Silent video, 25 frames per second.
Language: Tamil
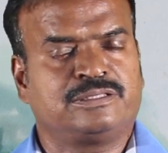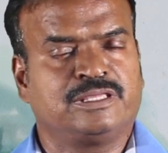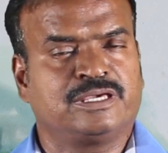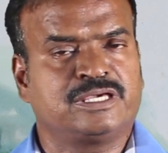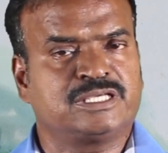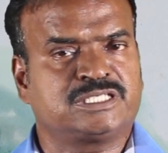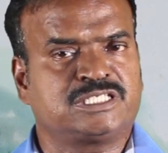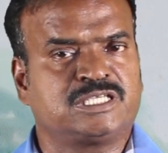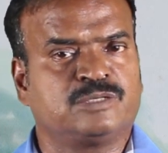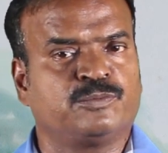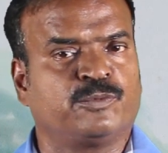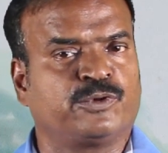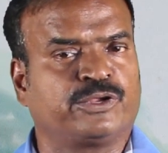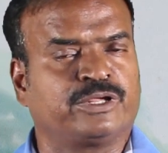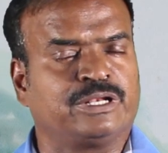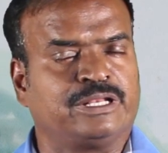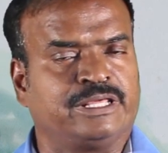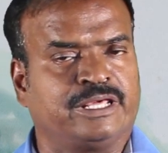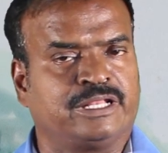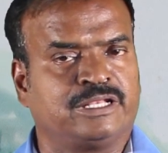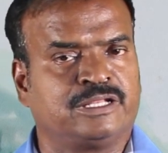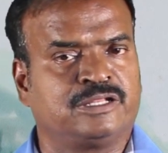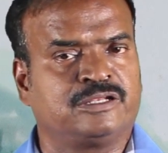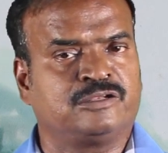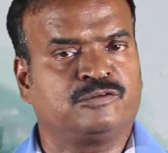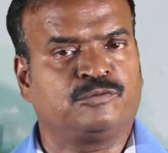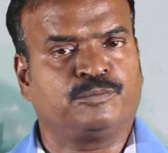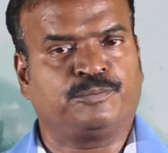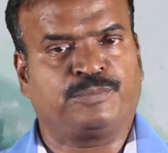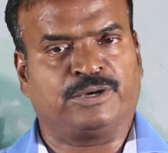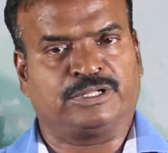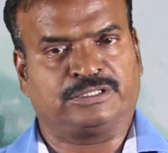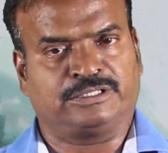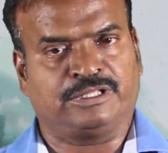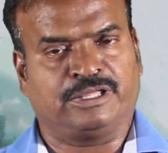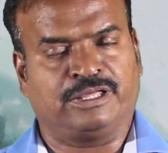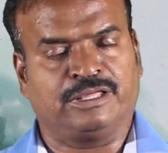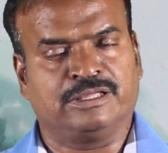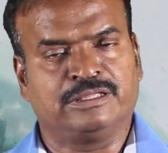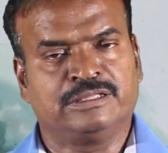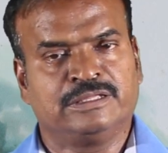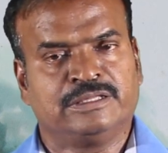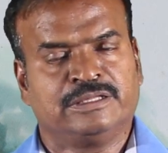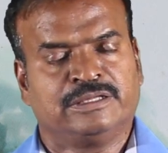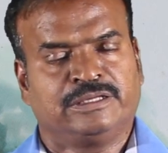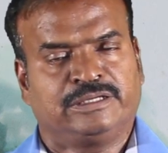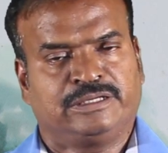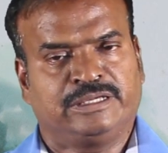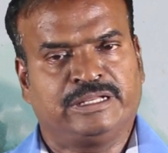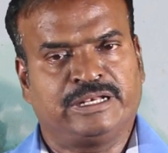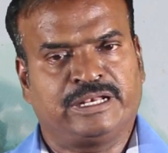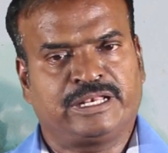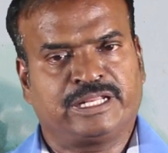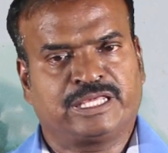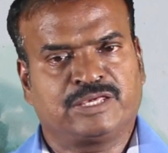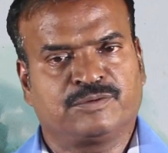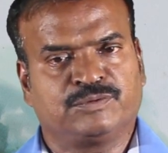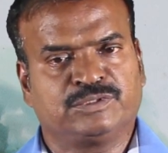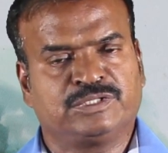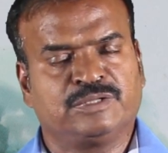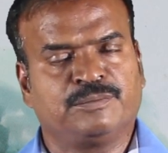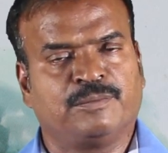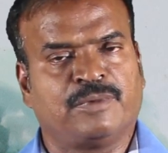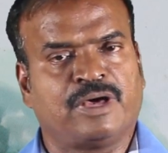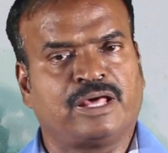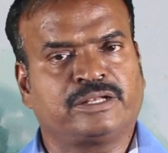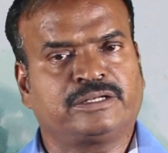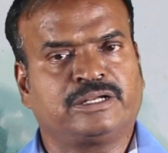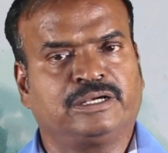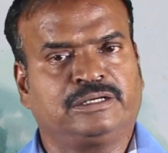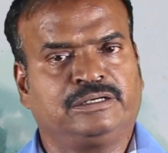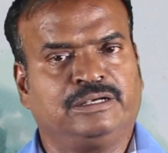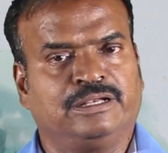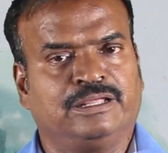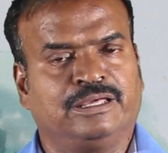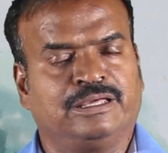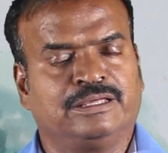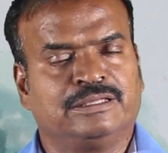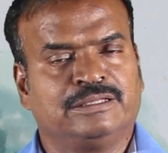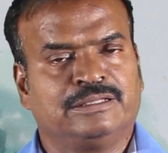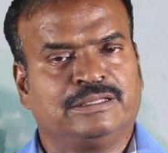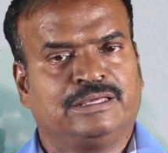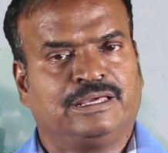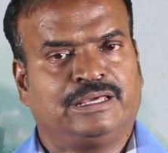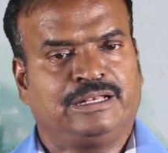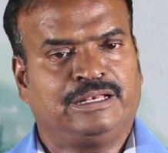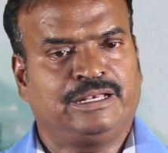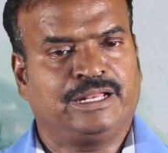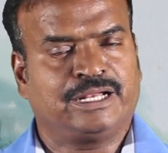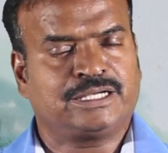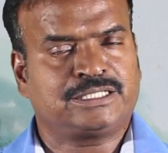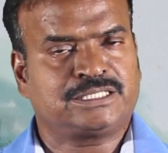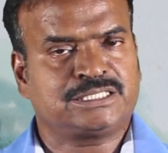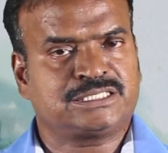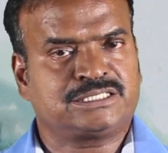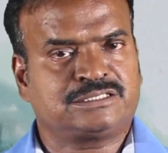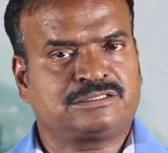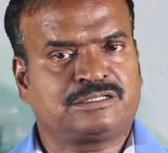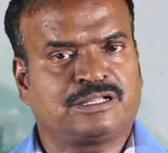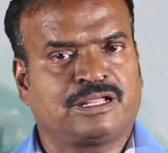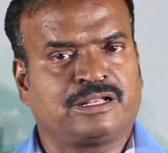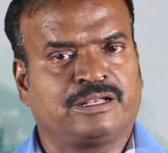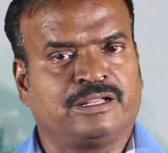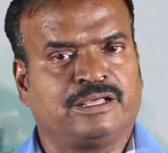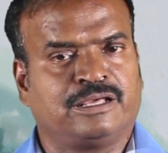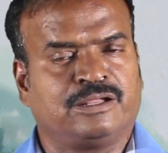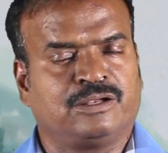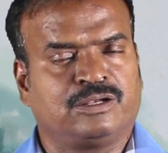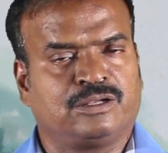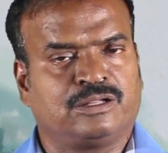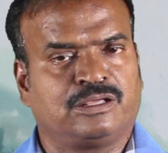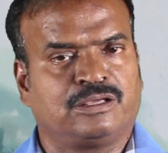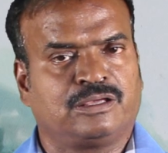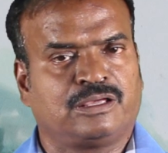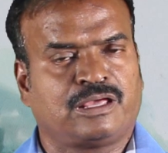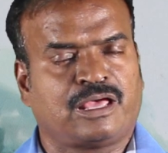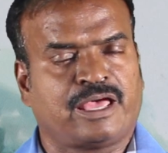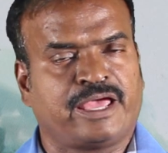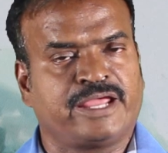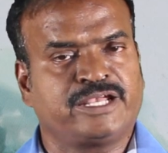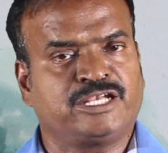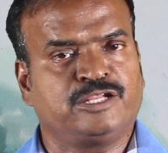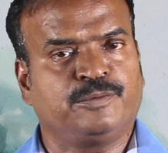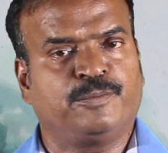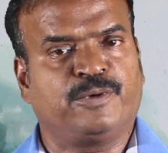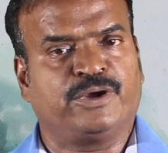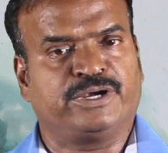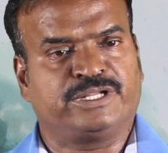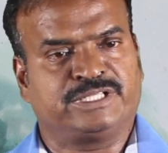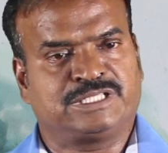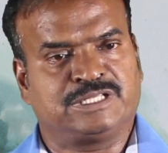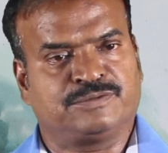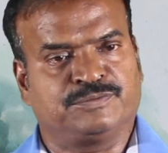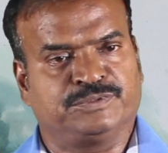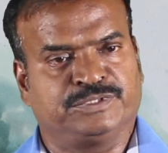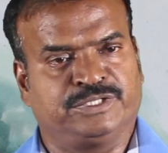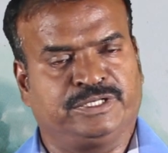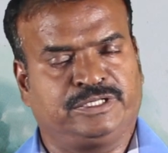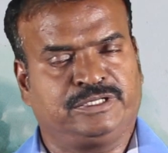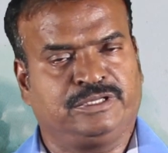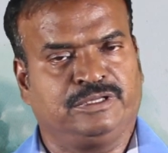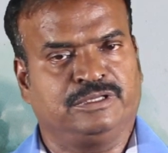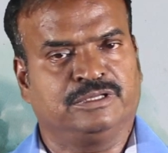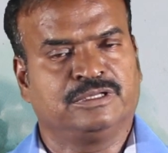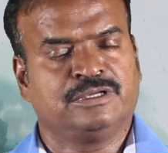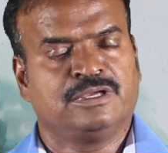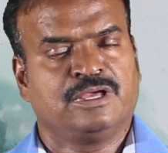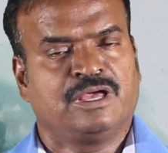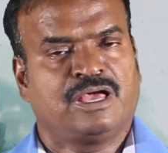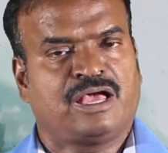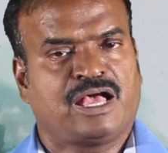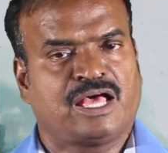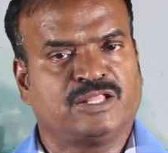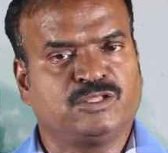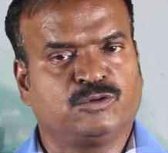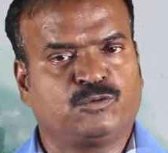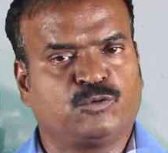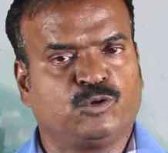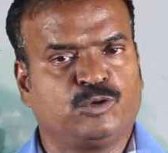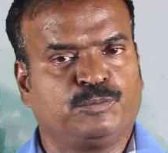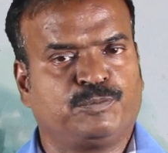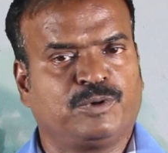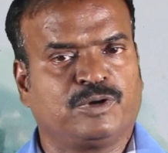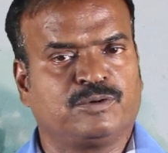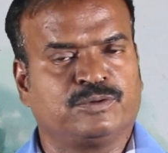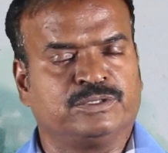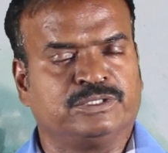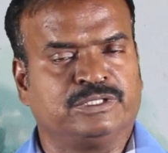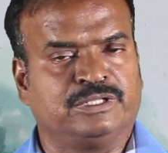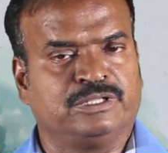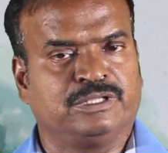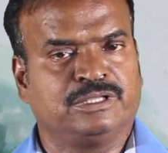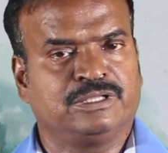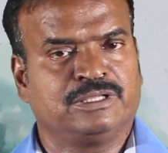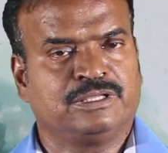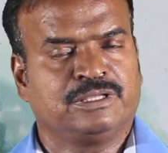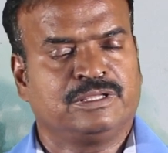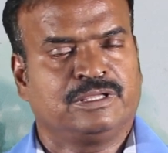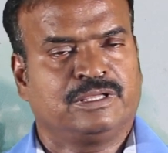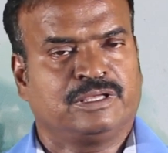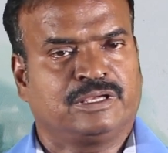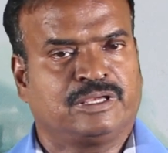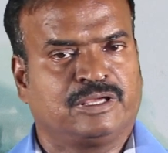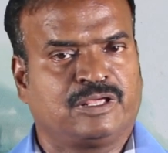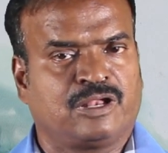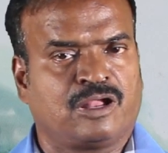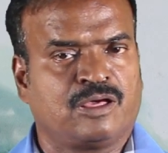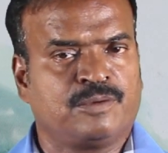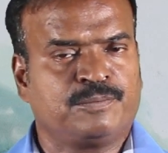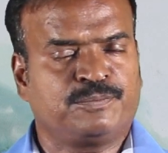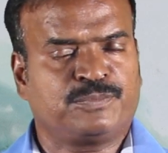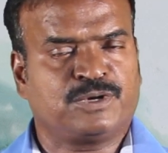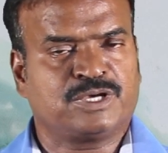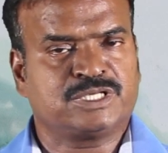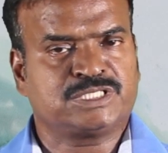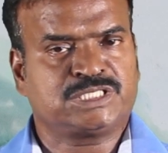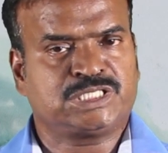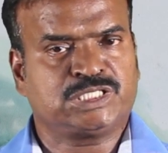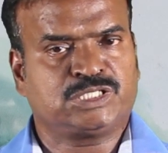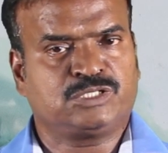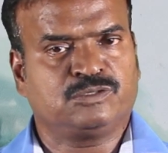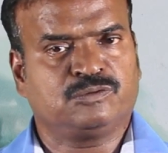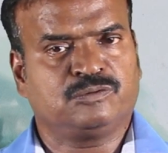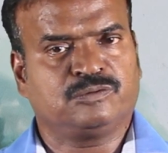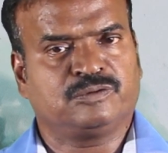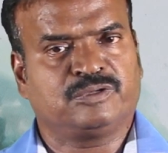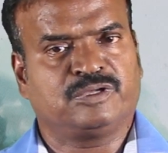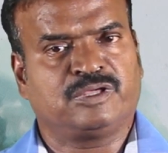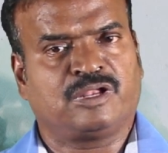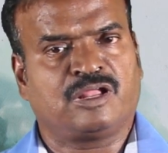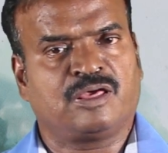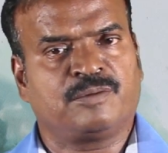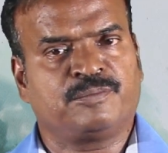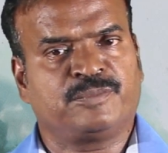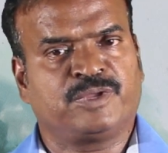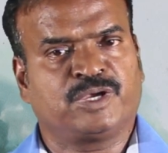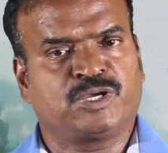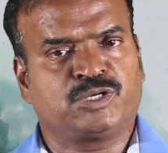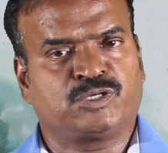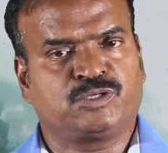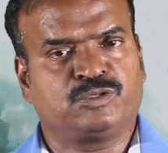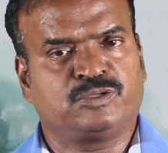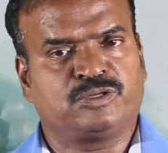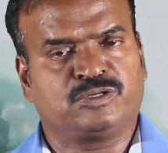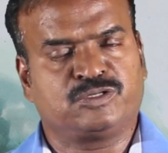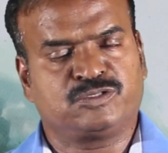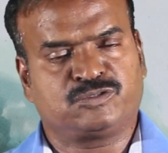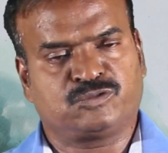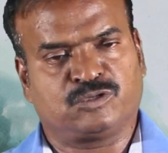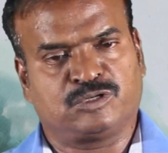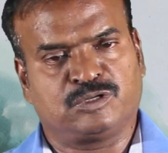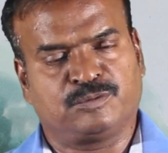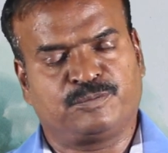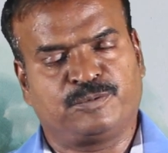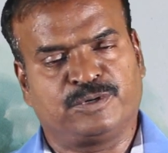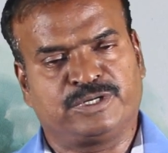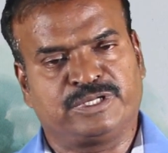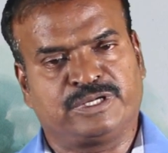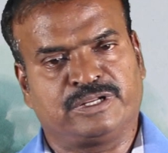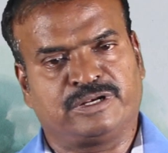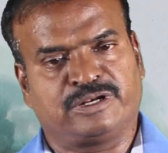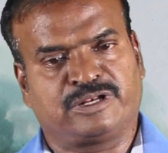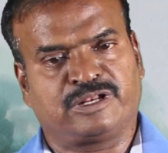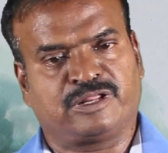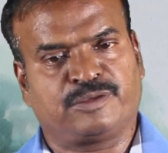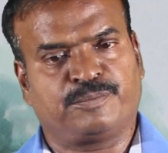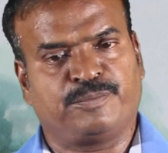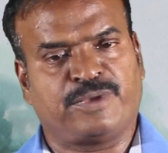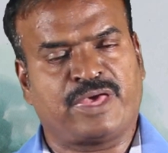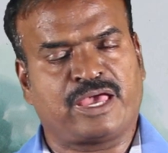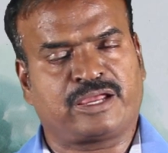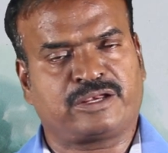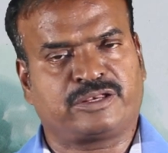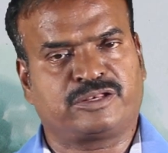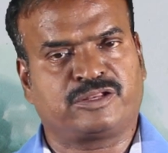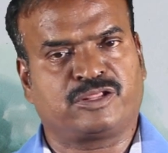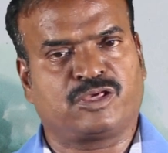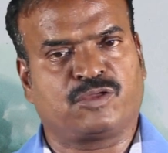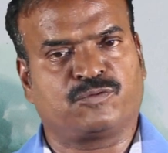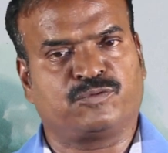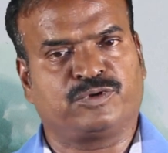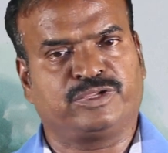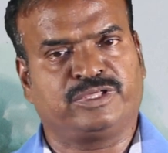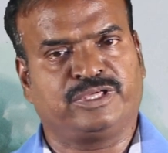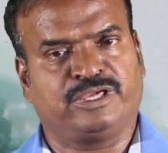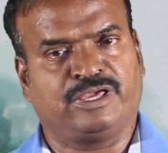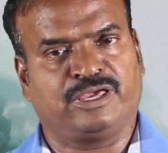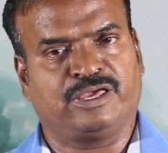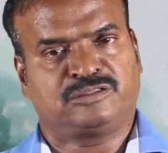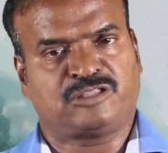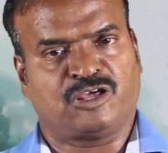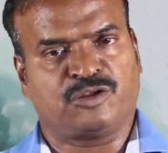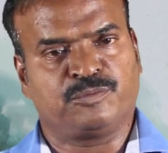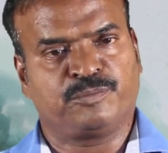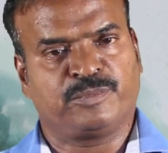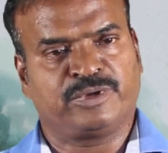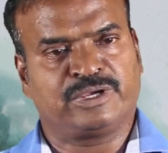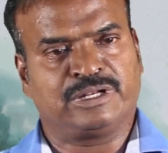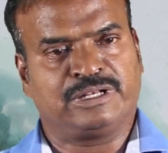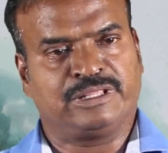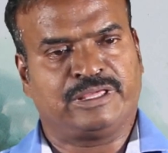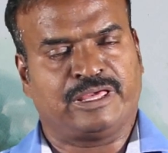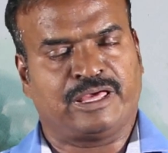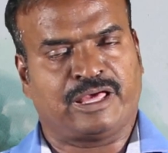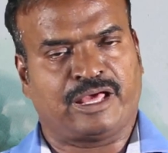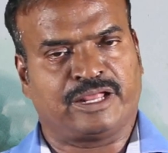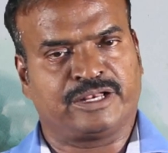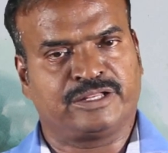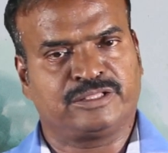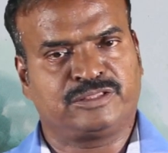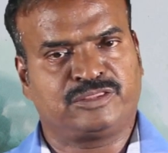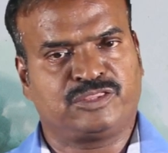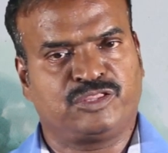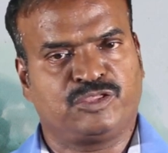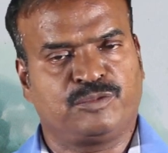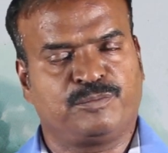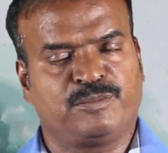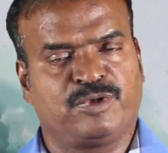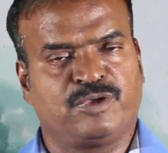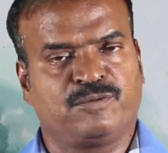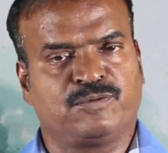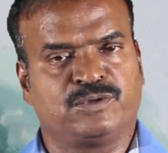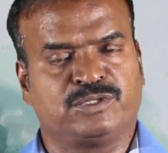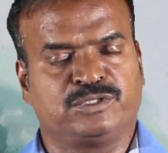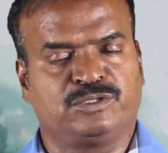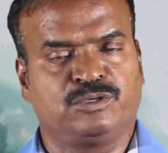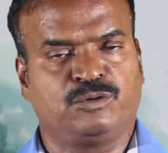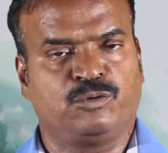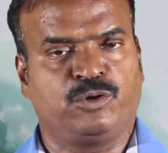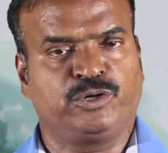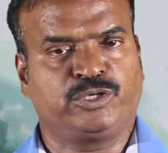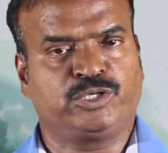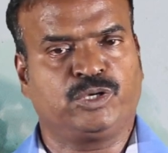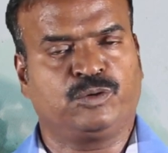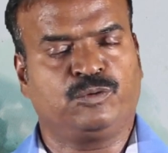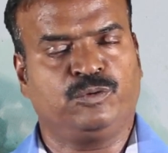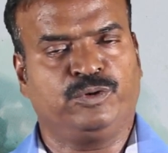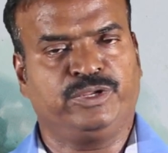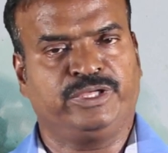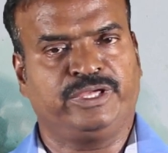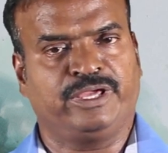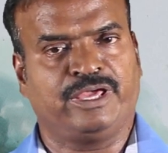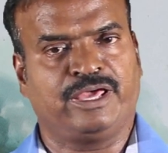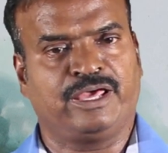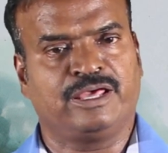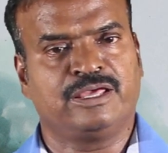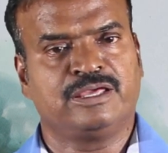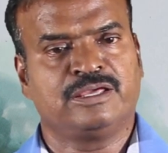சிகிச்சை முறைகள் என்னென்னு பார்த்தா இன்றைக்கு வந்து மார்க்கெட்டில் லேட்டஸ்ட்டான ஆன்டிபயாட்டிக்ஸ்லாம் வந்திருக்கு அது குறிப்பாக வந்து கிராம் பாசிட்டிவ் கிராம் நெகட்டிவ் என்று சொல்லப்படுகின்ற பாக்டீரியாவுடைய தன்மைகளை அனைத்தையுமே வந்து ஒழிக்கக்கூடிய